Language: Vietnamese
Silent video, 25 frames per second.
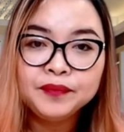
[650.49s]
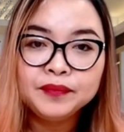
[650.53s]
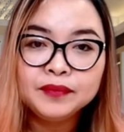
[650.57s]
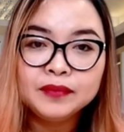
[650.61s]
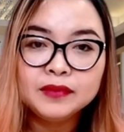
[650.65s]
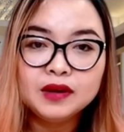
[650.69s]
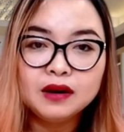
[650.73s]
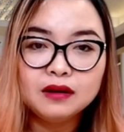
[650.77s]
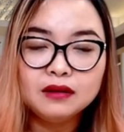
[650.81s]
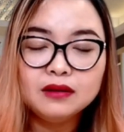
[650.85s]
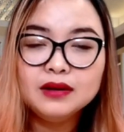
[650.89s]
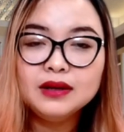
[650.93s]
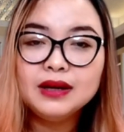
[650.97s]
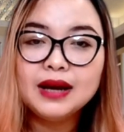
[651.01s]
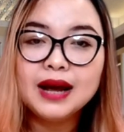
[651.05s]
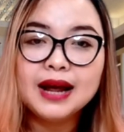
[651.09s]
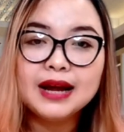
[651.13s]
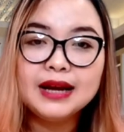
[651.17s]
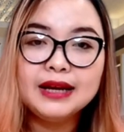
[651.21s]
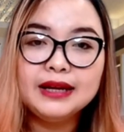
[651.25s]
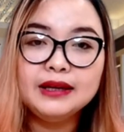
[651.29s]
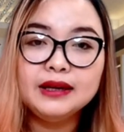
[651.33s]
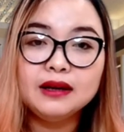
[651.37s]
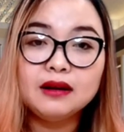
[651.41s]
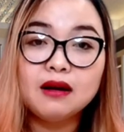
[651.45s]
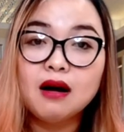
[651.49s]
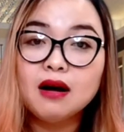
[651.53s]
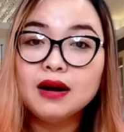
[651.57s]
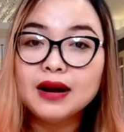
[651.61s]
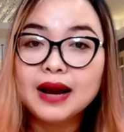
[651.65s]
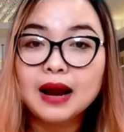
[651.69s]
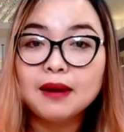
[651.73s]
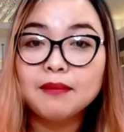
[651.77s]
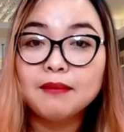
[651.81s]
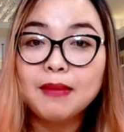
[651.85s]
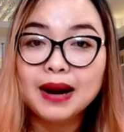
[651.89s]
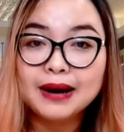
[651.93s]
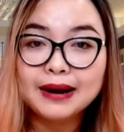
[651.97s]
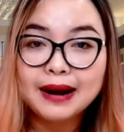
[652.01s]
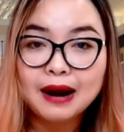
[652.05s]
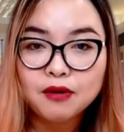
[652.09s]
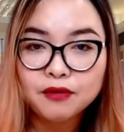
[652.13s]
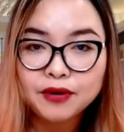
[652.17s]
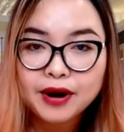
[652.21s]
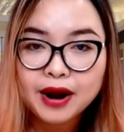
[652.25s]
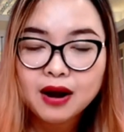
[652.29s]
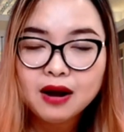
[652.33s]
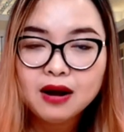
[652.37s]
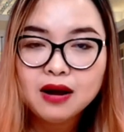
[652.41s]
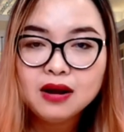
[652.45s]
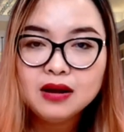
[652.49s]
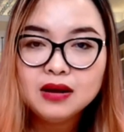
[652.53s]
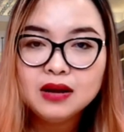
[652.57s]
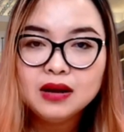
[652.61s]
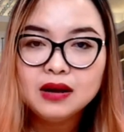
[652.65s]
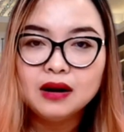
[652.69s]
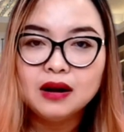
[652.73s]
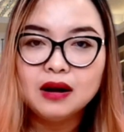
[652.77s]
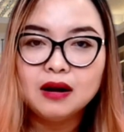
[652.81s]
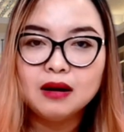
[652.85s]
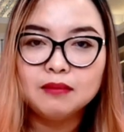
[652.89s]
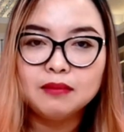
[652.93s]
những cái khó khăn ban đầu đó à,